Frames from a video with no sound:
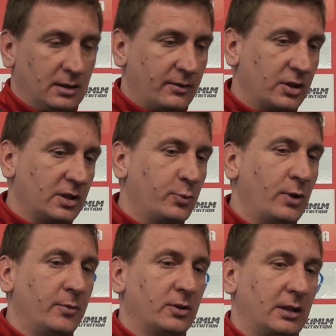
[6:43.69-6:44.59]
zawsze jest
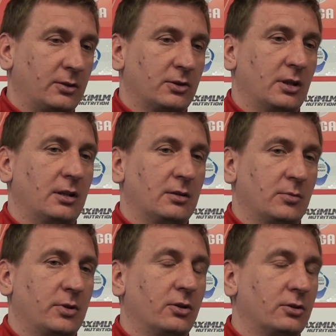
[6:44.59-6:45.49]
pułap do tego, że,
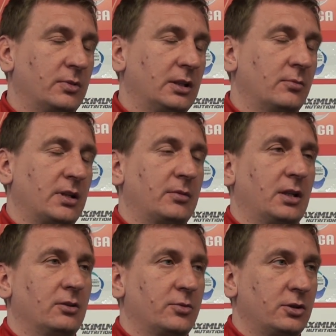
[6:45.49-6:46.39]
żeby o tą jedną
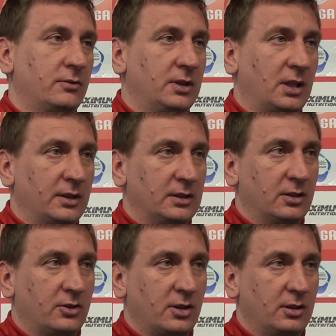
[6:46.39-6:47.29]
bramkę od przeciwnika
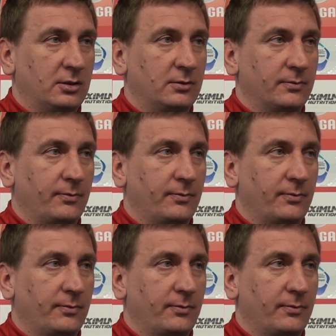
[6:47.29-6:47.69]
więcej strzelić.